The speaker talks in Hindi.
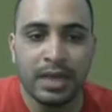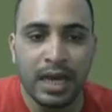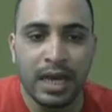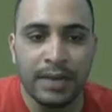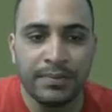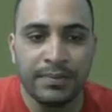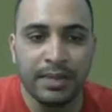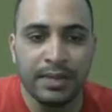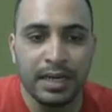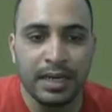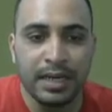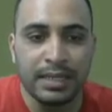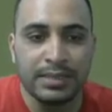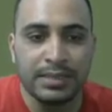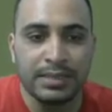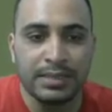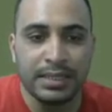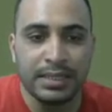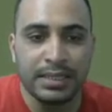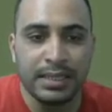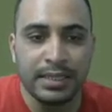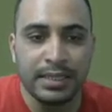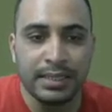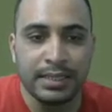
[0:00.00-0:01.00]
अब यहाँ
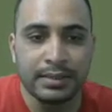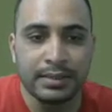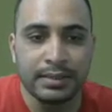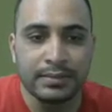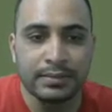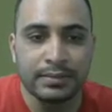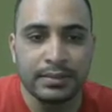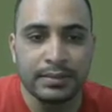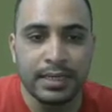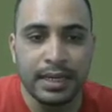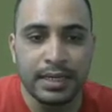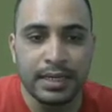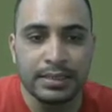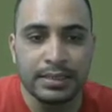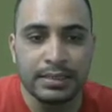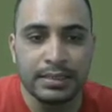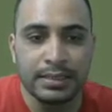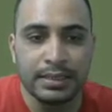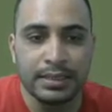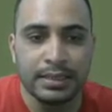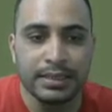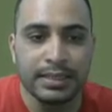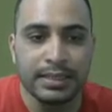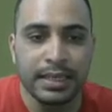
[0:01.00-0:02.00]
से एक यहाँ से
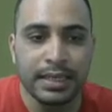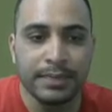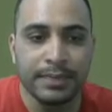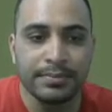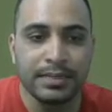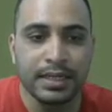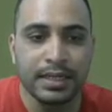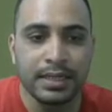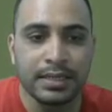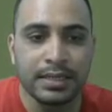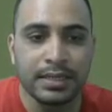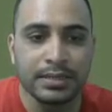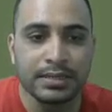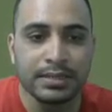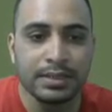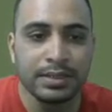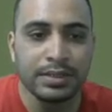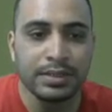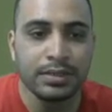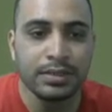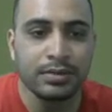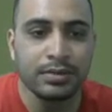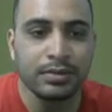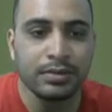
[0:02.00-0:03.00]
देखिए आप क्या कर
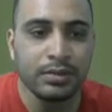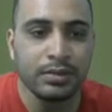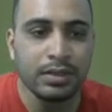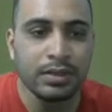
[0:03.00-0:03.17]
सकते हो